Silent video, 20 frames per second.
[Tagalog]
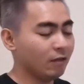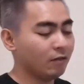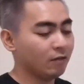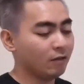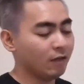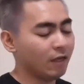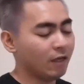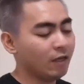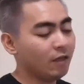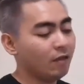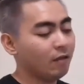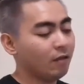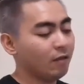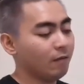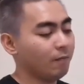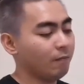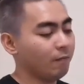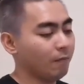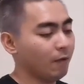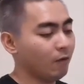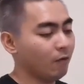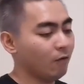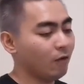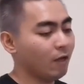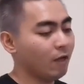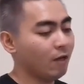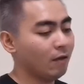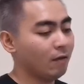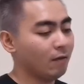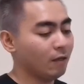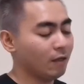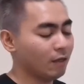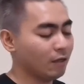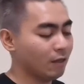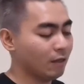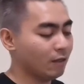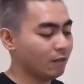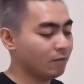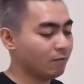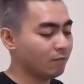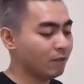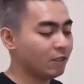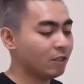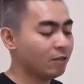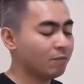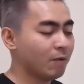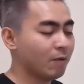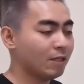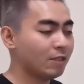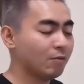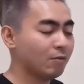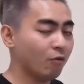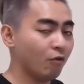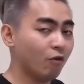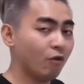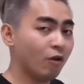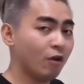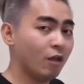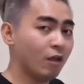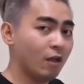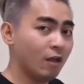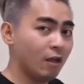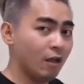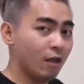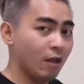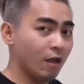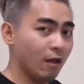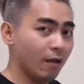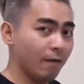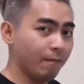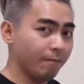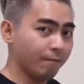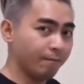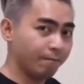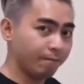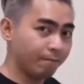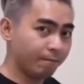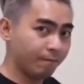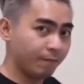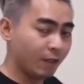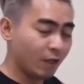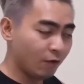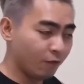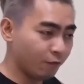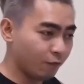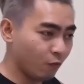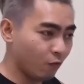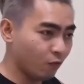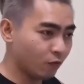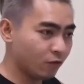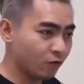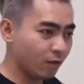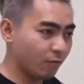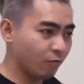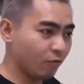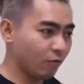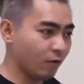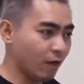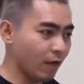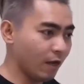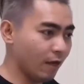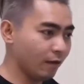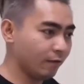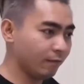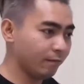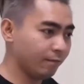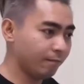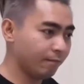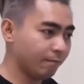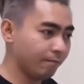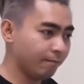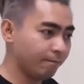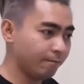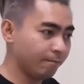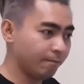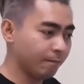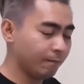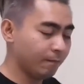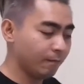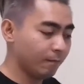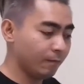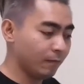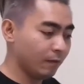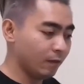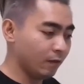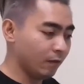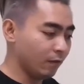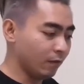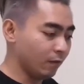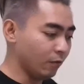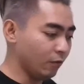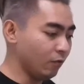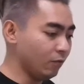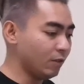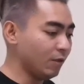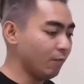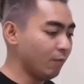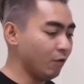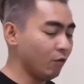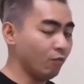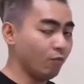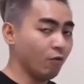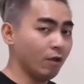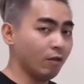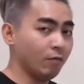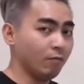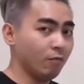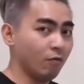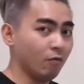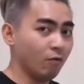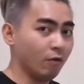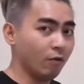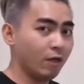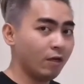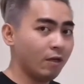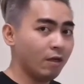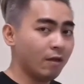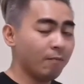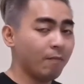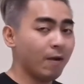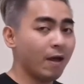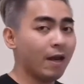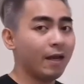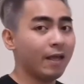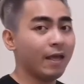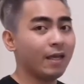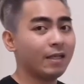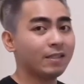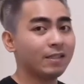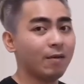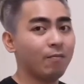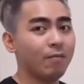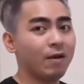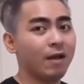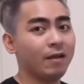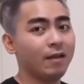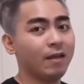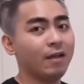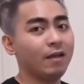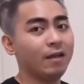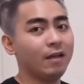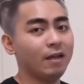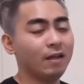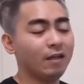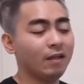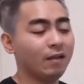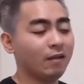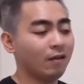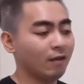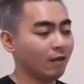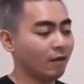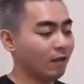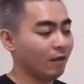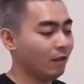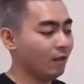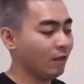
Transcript: Okay? Pero uh, as much as possible, um, focus ka muna doon sa binubuhat mo, okay? Parang exam lang yan eh, okay?